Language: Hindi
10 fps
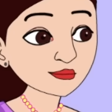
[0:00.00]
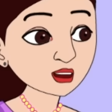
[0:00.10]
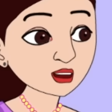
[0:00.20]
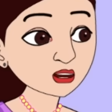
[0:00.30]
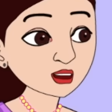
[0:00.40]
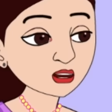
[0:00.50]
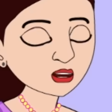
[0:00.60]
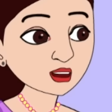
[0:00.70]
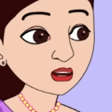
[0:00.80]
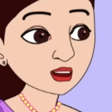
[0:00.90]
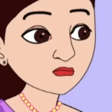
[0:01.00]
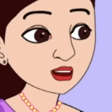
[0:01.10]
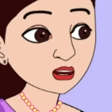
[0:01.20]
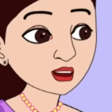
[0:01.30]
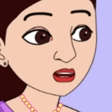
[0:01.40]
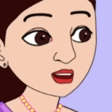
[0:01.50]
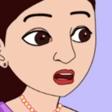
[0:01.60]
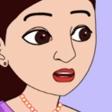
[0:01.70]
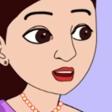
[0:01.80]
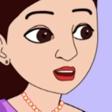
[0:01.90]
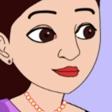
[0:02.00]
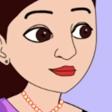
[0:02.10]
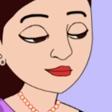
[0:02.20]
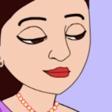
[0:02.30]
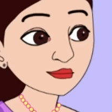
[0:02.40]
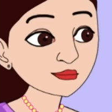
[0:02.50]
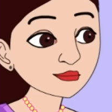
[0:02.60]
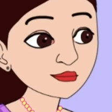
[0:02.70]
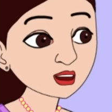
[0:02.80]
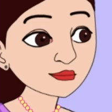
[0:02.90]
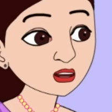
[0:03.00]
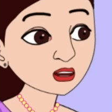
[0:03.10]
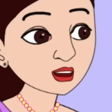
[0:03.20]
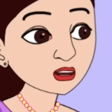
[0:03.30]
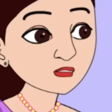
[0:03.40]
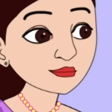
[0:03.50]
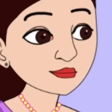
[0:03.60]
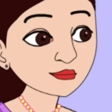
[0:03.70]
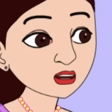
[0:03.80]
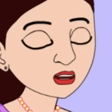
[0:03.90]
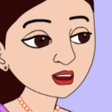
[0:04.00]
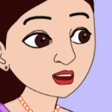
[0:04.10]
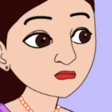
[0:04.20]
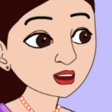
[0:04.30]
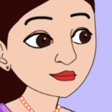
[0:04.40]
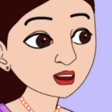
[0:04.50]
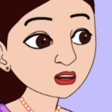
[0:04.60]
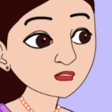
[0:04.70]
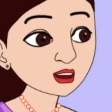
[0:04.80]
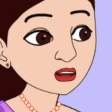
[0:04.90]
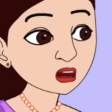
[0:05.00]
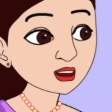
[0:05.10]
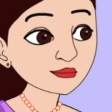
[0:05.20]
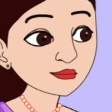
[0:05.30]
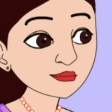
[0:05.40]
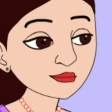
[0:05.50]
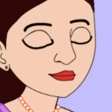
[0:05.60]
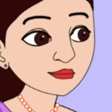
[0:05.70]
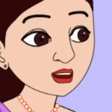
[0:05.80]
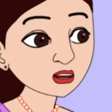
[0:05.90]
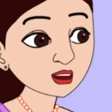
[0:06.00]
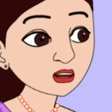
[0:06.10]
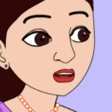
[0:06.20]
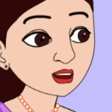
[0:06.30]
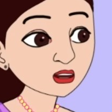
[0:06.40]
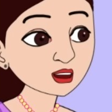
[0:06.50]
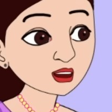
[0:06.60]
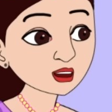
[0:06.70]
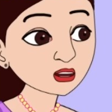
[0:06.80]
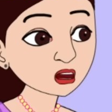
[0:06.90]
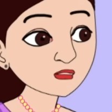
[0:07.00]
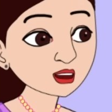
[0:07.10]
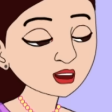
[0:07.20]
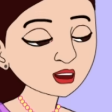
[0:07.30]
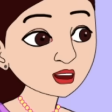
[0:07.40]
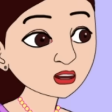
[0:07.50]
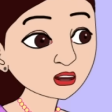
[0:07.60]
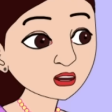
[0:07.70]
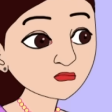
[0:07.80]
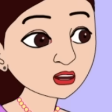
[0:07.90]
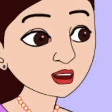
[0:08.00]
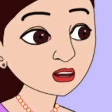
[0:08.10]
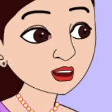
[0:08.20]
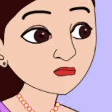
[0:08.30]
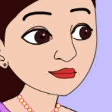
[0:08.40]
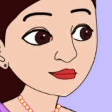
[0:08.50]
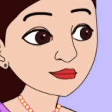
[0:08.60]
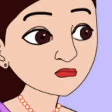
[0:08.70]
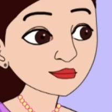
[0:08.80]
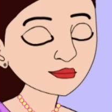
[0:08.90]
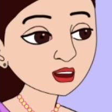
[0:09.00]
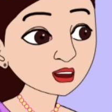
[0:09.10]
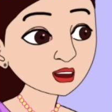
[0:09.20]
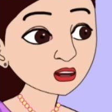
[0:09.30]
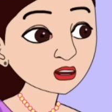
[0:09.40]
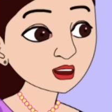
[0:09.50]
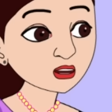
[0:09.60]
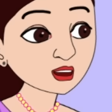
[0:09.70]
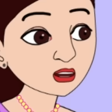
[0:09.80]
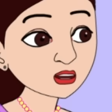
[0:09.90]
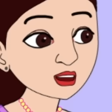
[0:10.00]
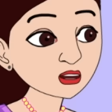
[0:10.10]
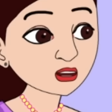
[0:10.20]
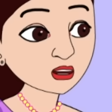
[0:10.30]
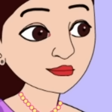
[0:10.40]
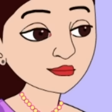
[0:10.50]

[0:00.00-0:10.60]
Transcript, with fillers: अरे कविता इतनी परेशान क्यों होती है जब तक मैं हूँ तो मेरे हाथ के ही पोहे खाना और अगर फिर भी तेरा मन है सीखने का तो मुझे बता देना मैं आज ही तुझे ट्रेनिंग दे दूँगी